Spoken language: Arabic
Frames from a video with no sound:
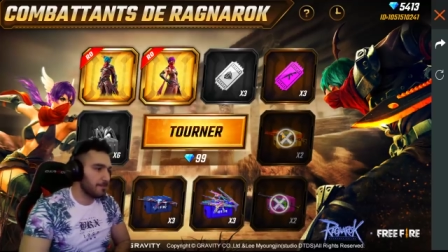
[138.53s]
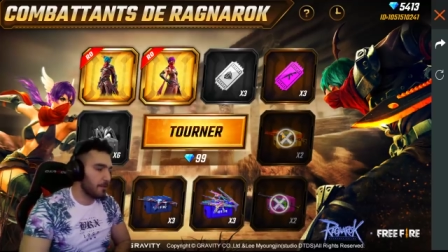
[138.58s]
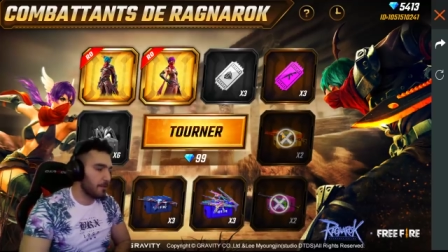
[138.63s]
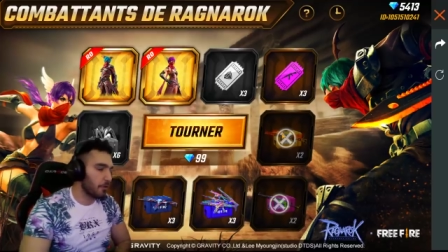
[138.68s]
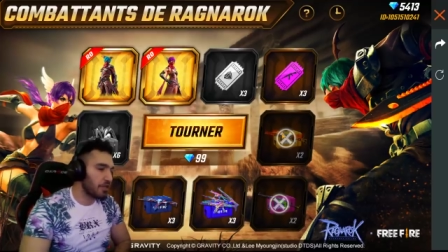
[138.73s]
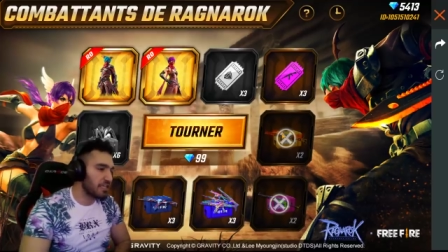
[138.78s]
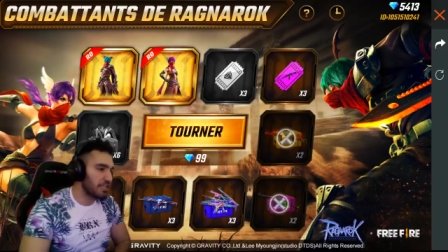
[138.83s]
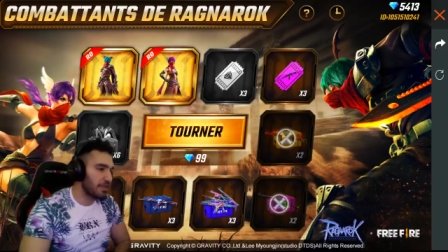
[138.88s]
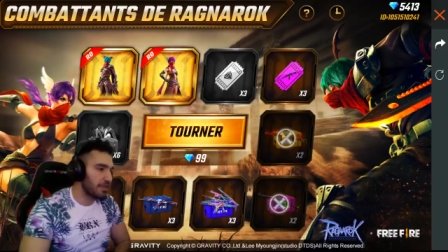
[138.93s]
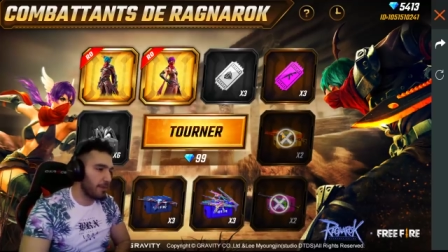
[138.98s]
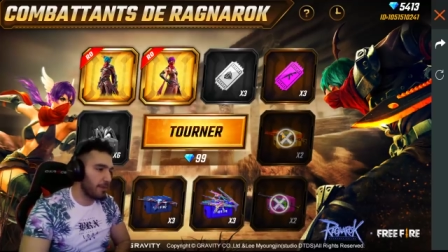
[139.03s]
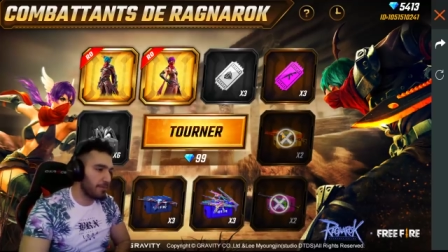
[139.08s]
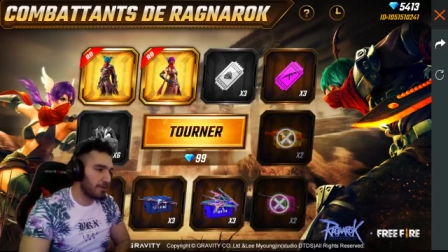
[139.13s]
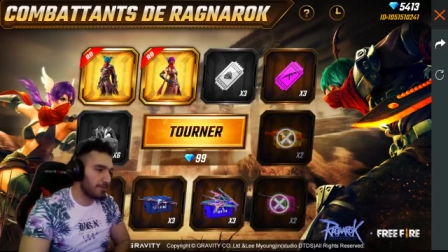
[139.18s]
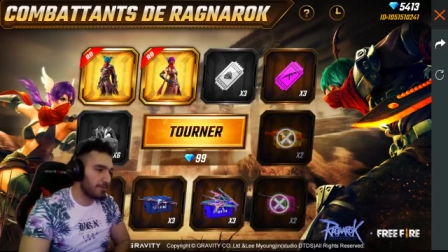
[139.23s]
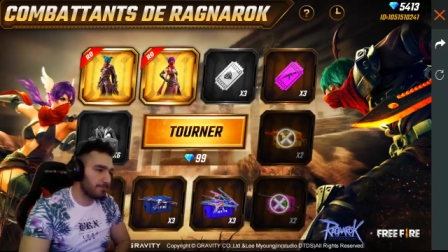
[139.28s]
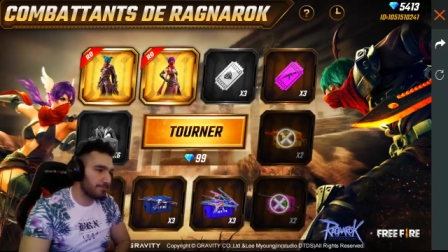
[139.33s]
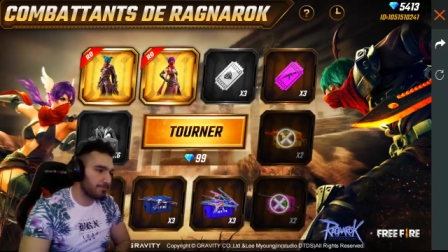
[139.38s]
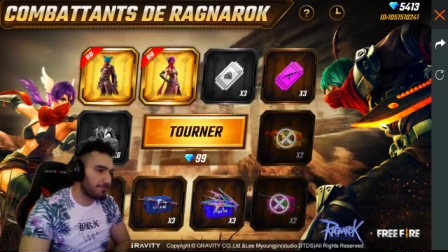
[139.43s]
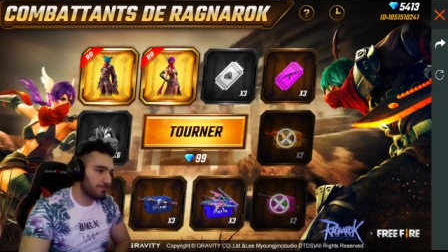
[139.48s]
اوكي شباب
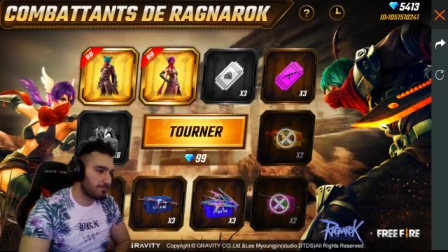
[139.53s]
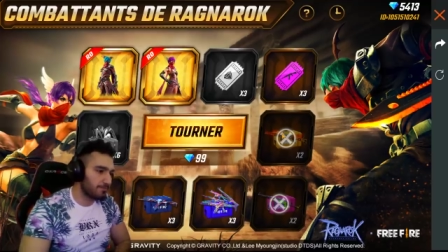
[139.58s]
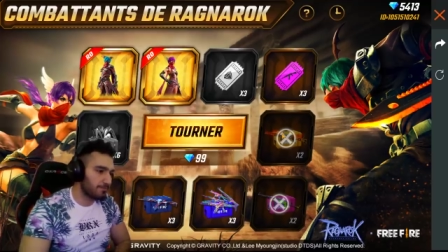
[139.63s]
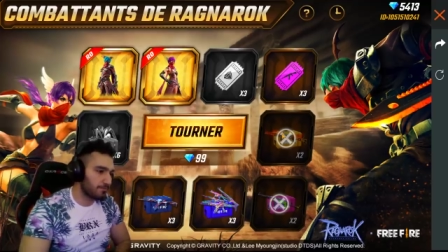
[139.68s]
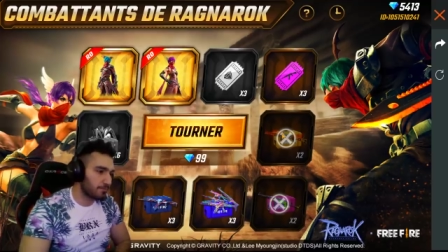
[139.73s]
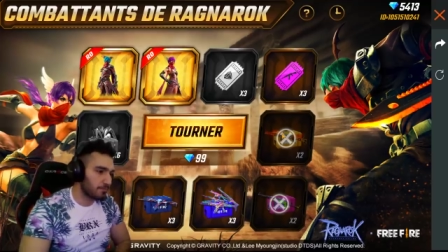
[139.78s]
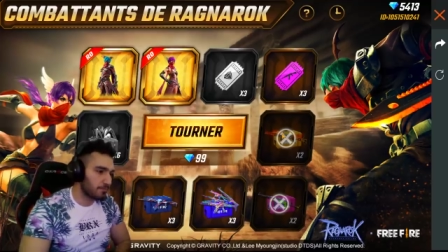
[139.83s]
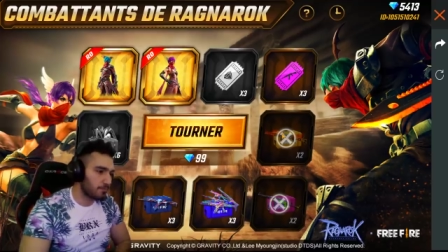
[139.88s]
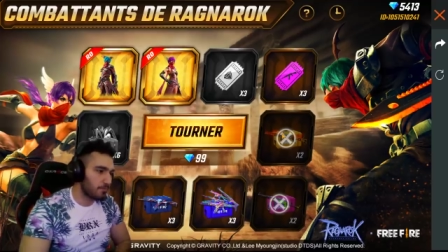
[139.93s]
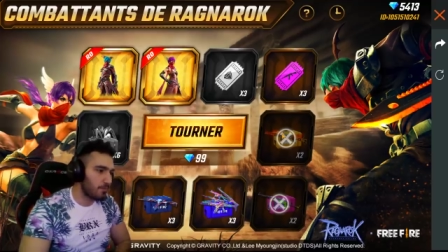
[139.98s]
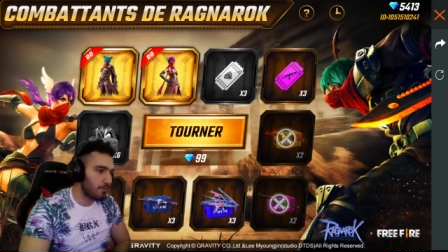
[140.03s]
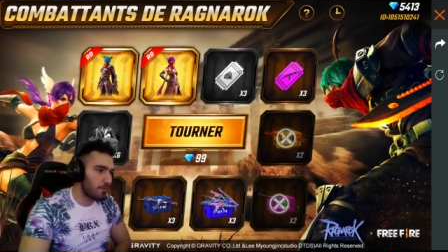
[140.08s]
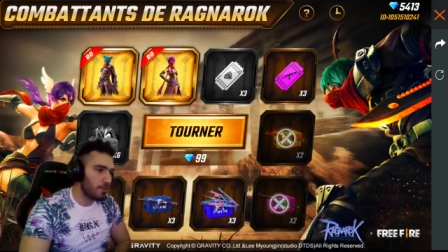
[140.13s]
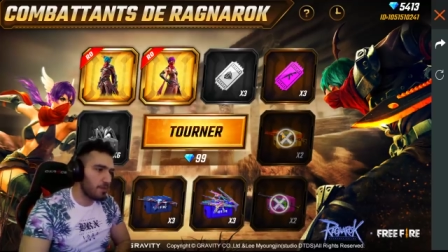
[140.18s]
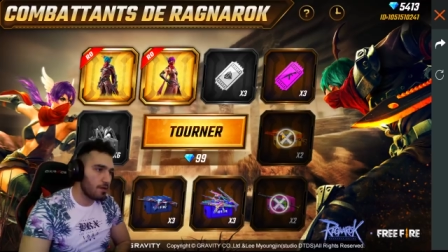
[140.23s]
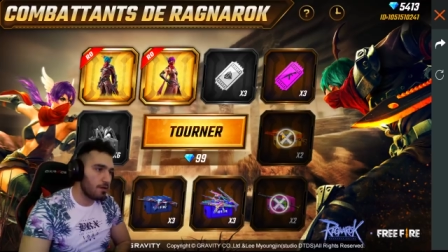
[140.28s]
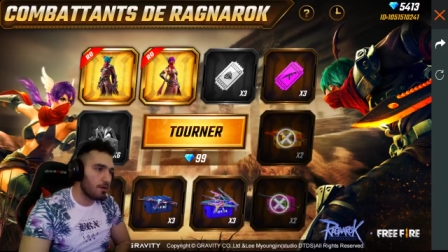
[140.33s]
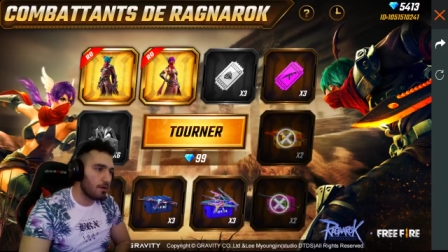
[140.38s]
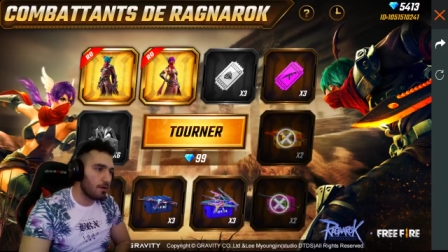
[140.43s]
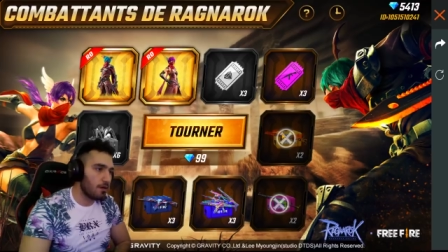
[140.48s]

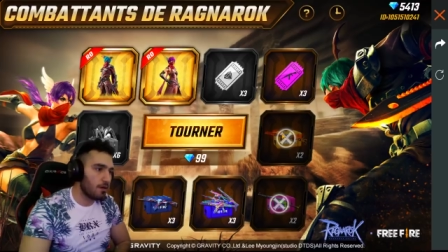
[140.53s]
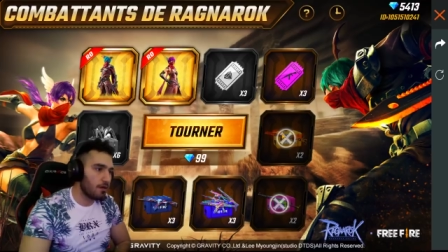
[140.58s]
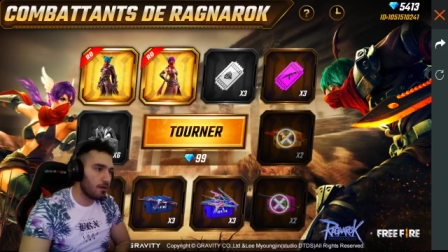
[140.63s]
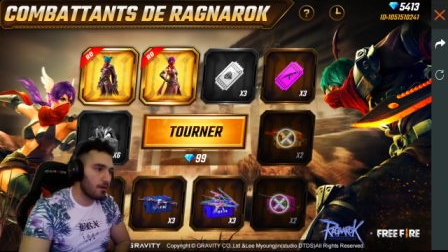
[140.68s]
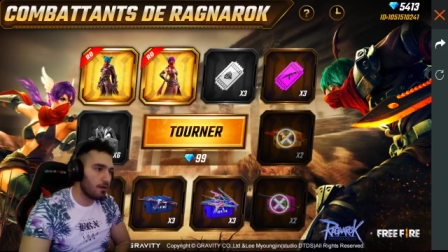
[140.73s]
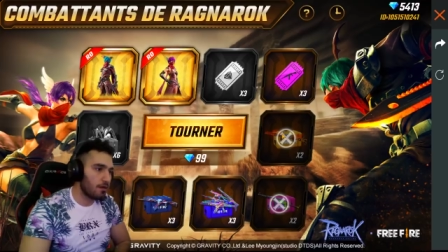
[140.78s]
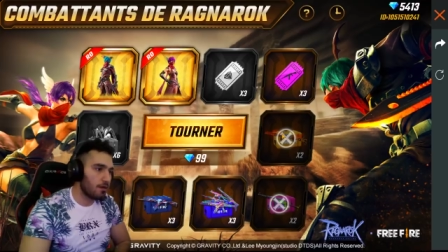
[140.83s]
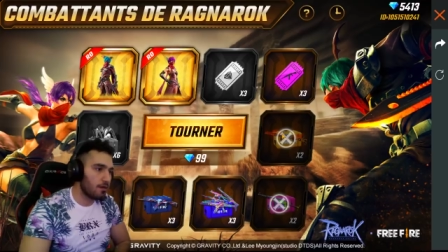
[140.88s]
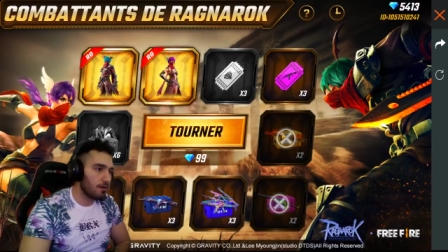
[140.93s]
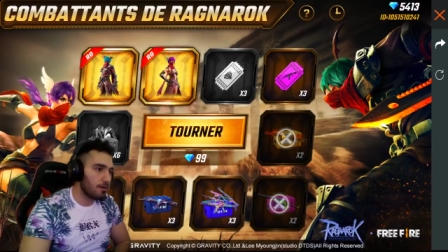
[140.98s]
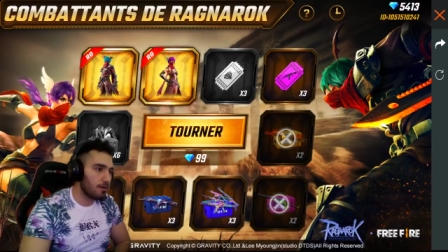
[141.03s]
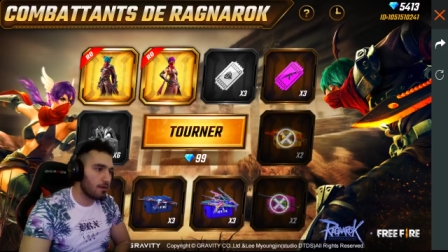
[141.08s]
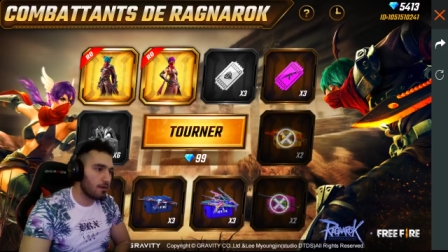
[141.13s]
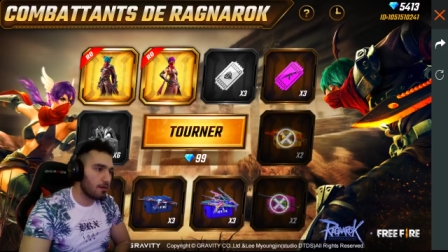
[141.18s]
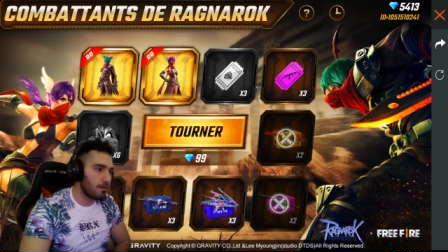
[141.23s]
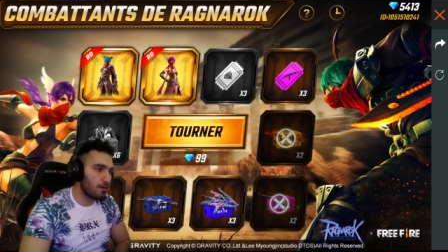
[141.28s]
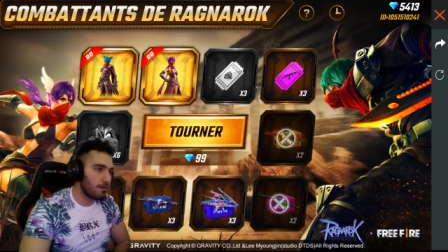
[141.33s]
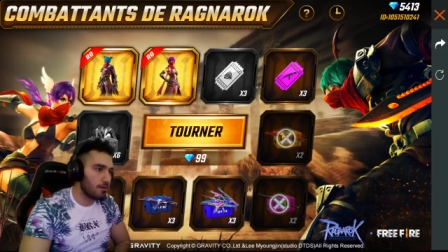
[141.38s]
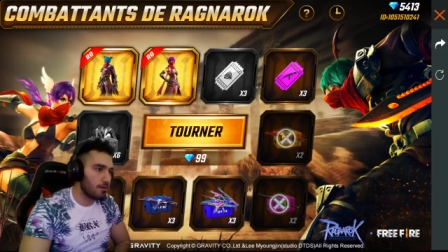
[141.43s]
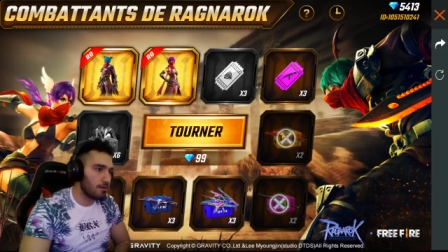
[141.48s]

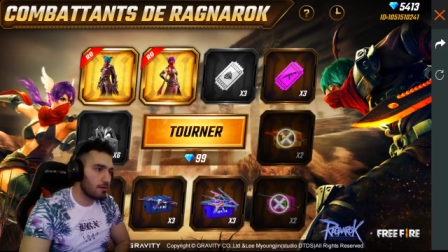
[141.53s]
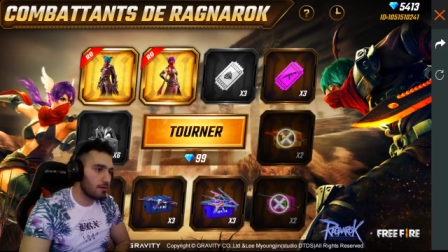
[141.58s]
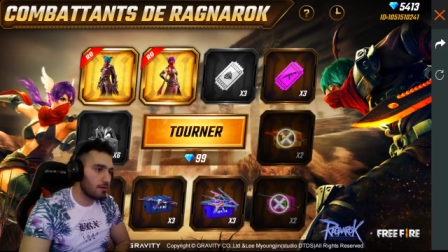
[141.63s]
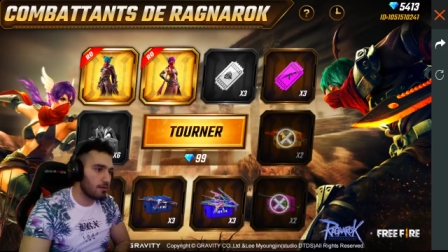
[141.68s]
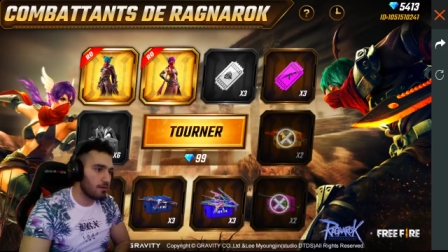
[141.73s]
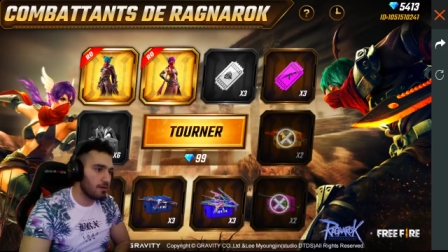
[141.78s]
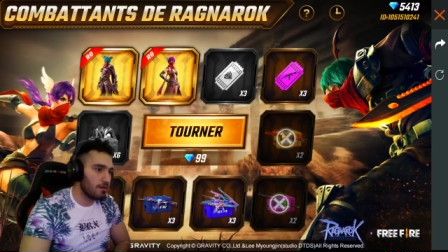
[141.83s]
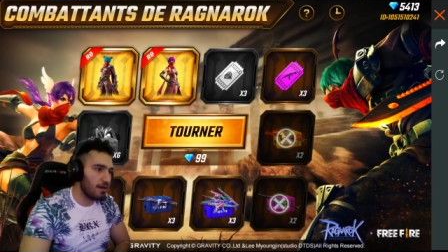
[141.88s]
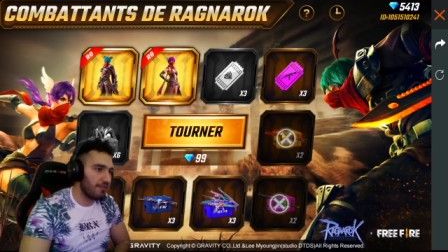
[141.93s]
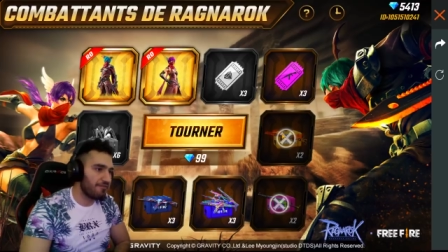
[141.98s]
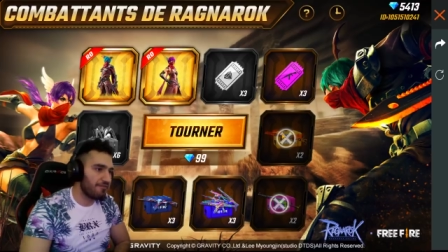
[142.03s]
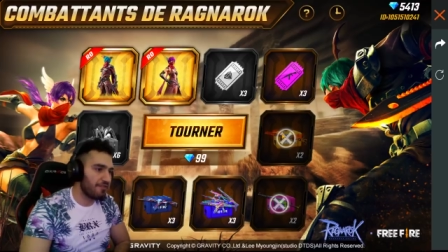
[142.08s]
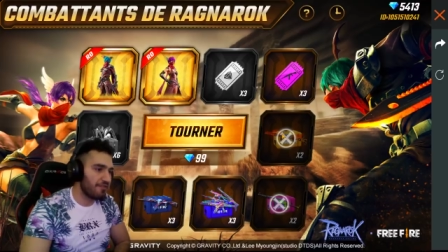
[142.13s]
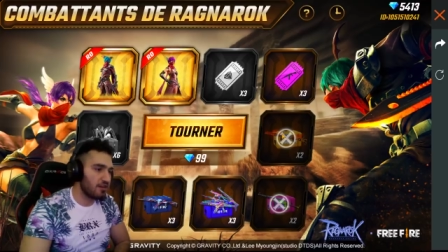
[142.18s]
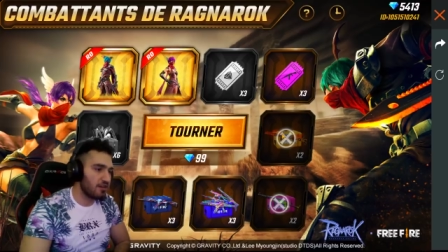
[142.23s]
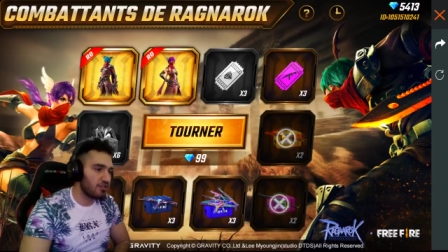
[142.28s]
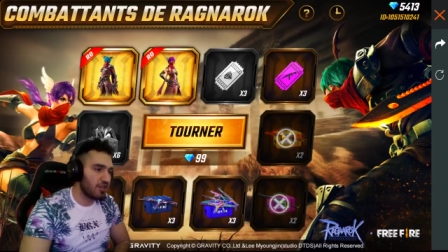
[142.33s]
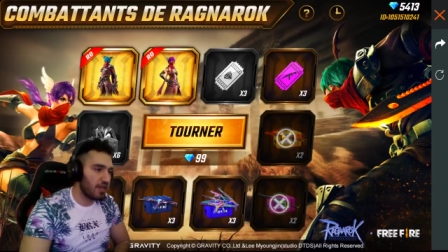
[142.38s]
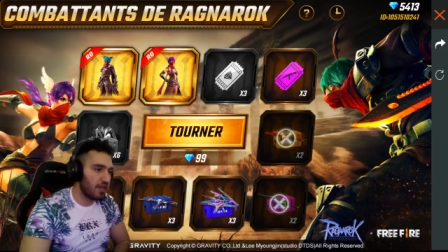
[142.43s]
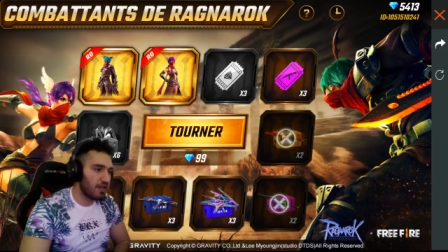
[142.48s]
آه اللفة
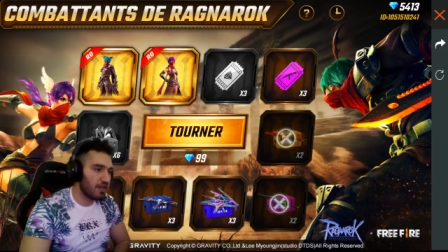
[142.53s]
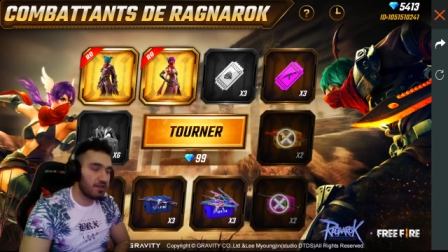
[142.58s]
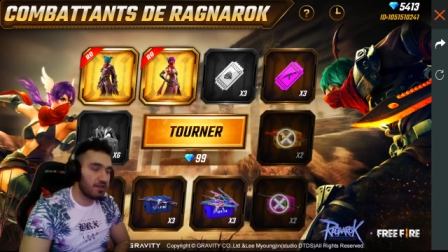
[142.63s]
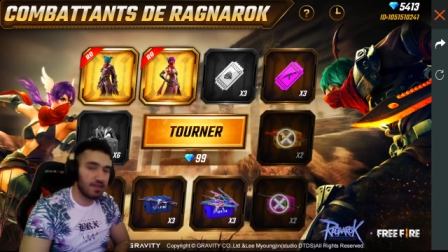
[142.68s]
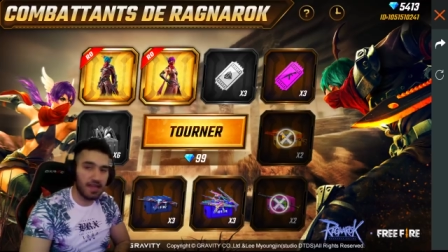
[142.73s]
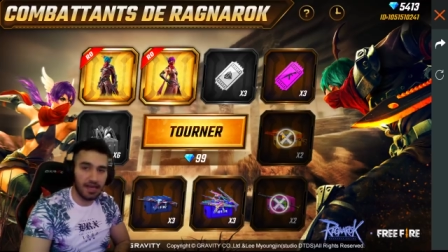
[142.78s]
الجاي